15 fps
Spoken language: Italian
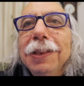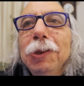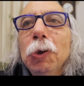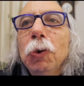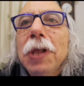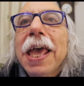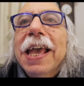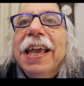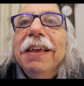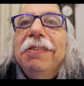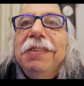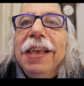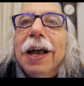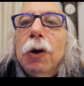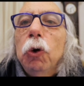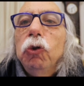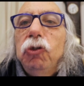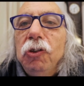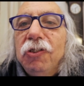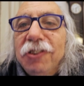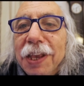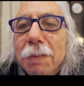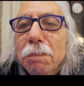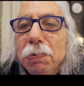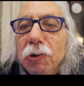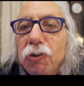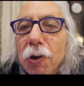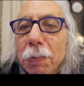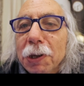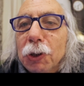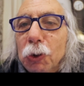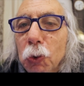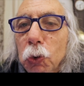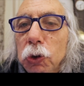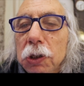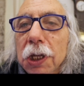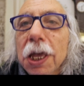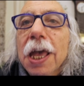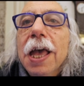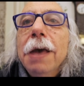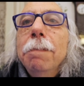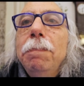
non è che sia così semplice per tutti,